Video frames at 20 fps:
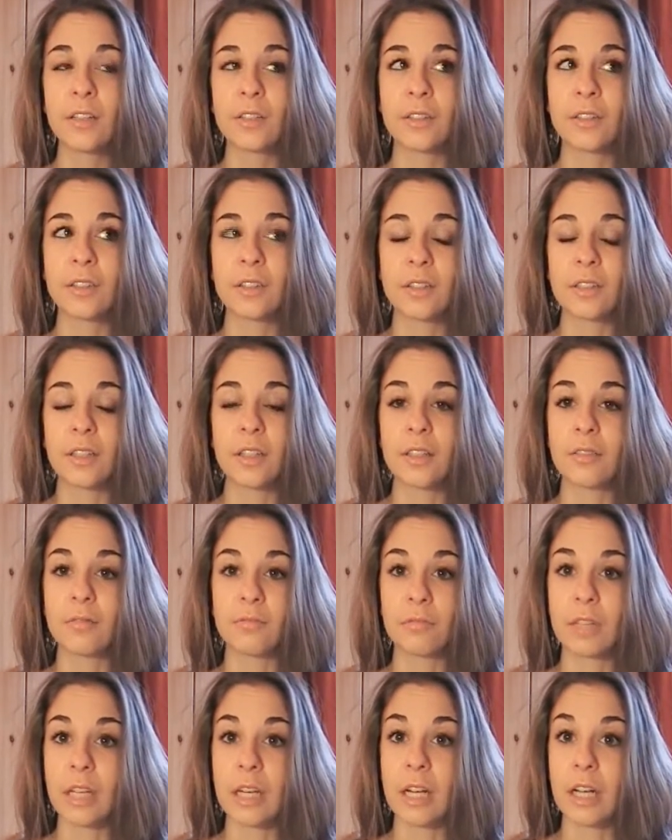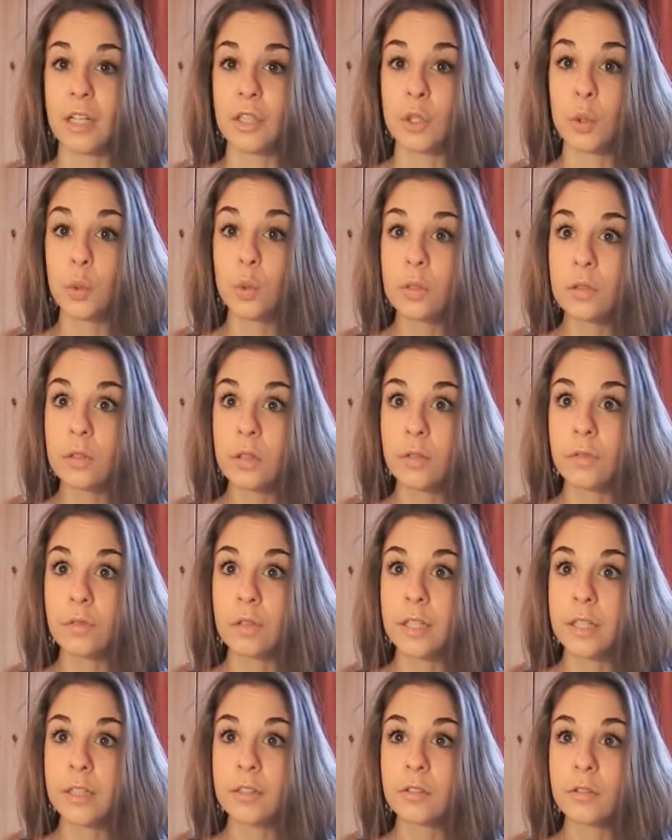Das ist ein
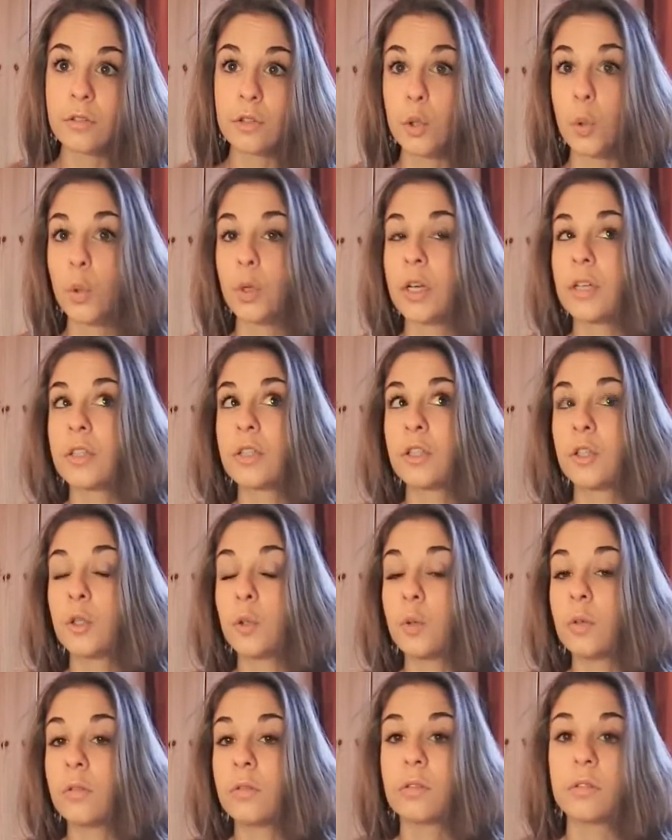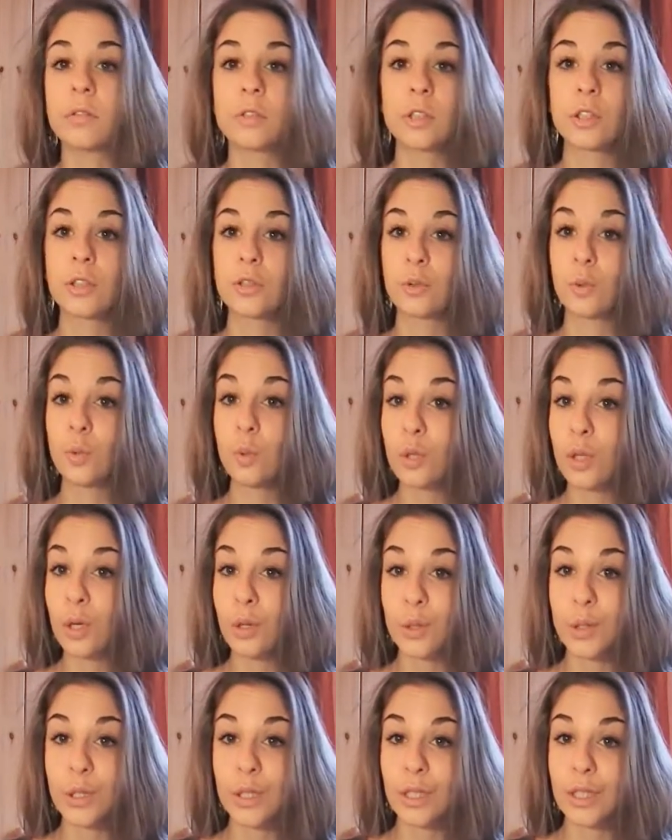Generationskonflikt. Schröder ist jung und gut
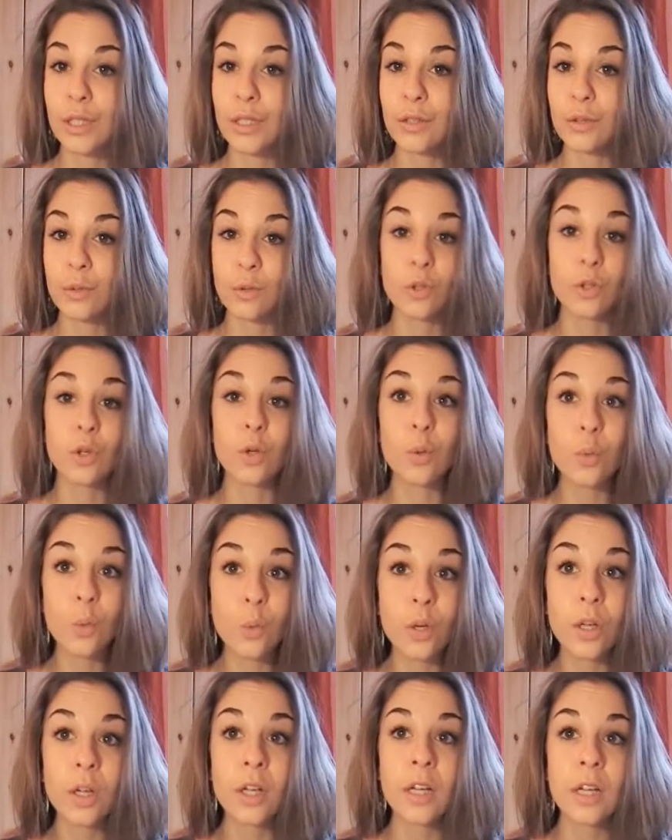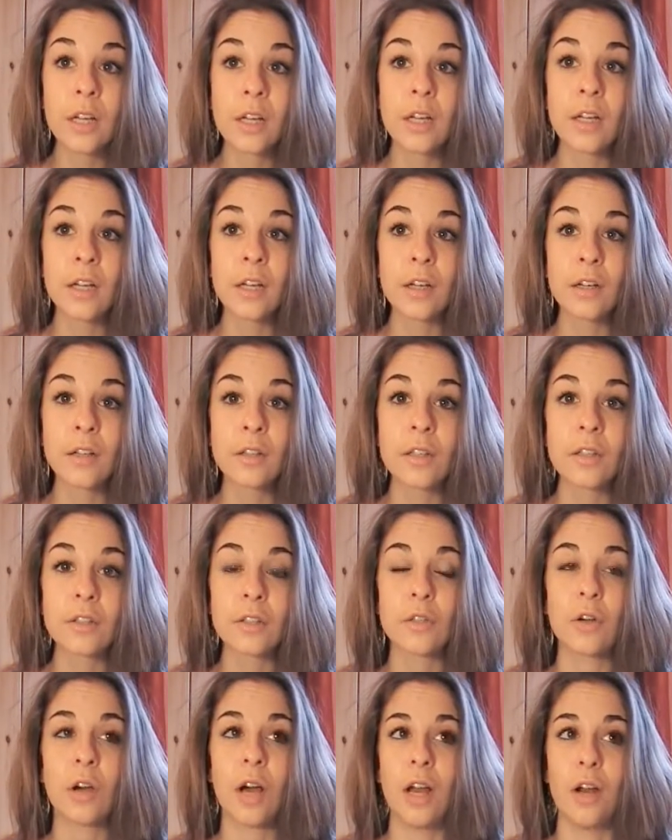aussehend und klug. Da
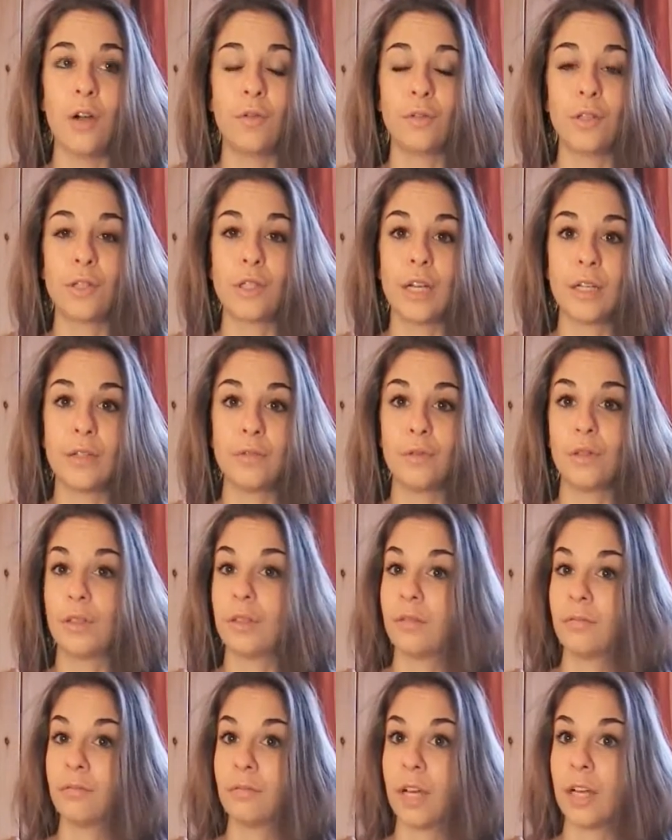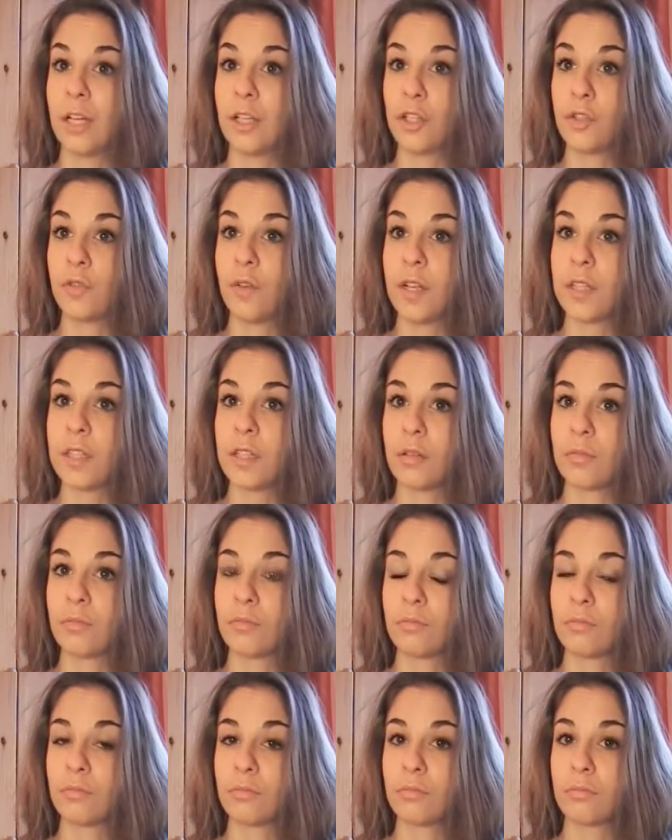sind auch alle auf der Seite von Alice Schwarzer.
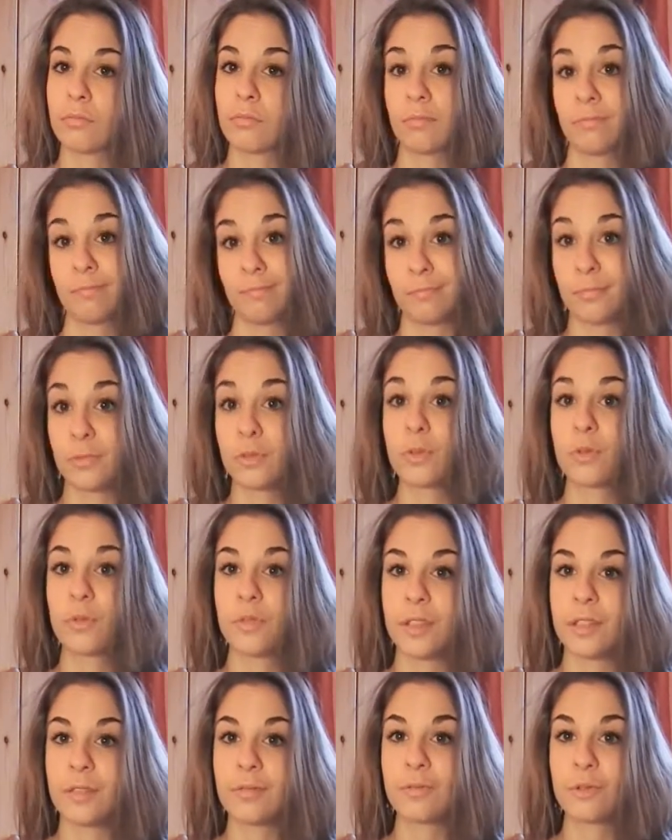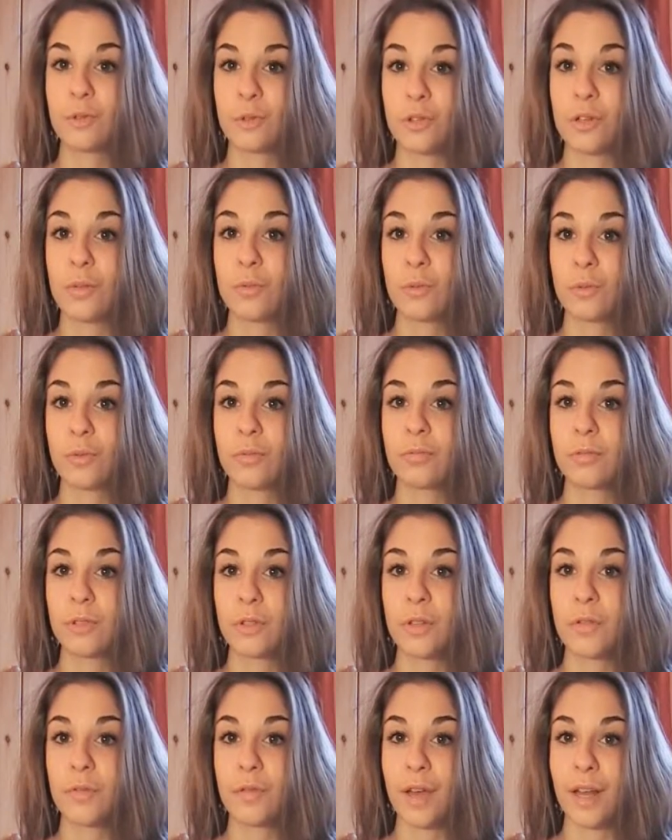So viel Zustimmung
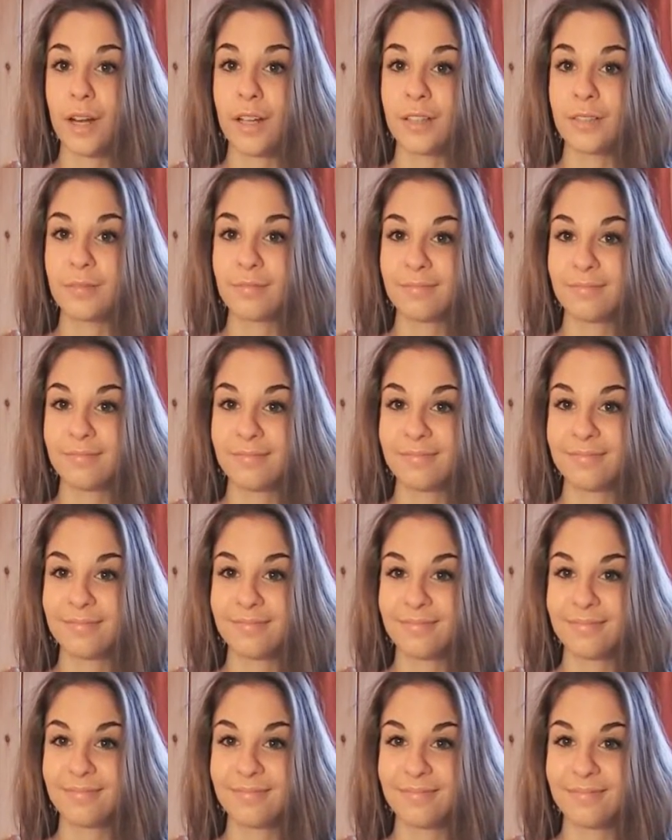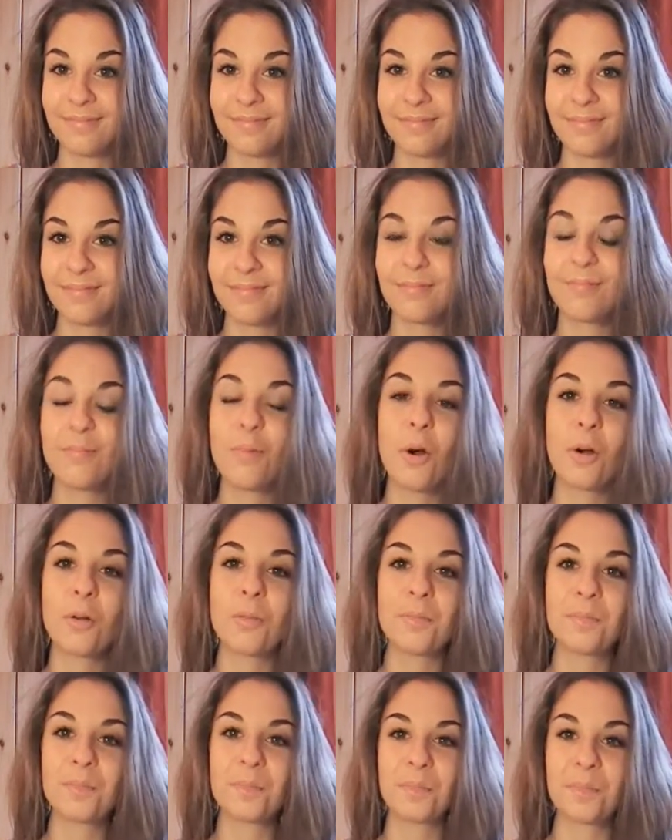ist gefährlich.
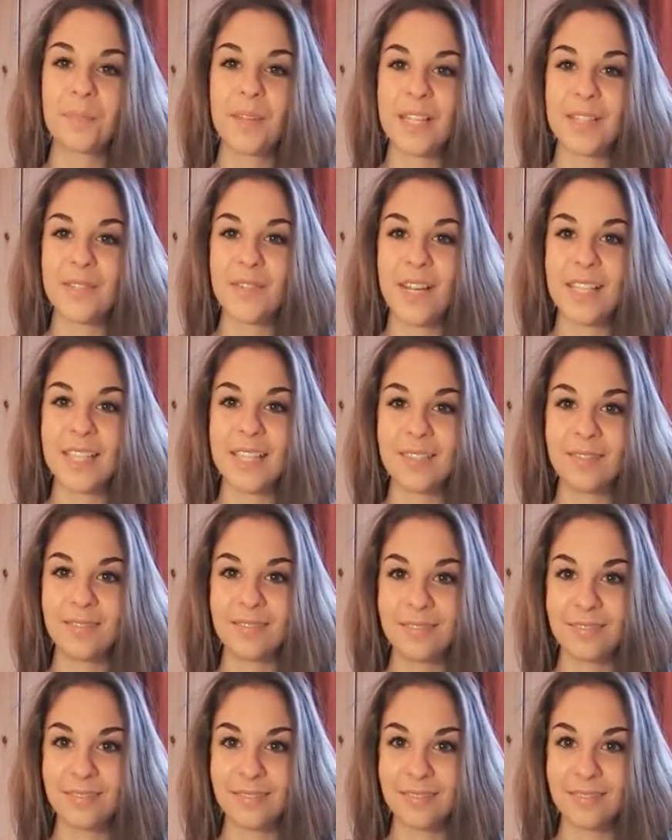Morgen geht's weiter.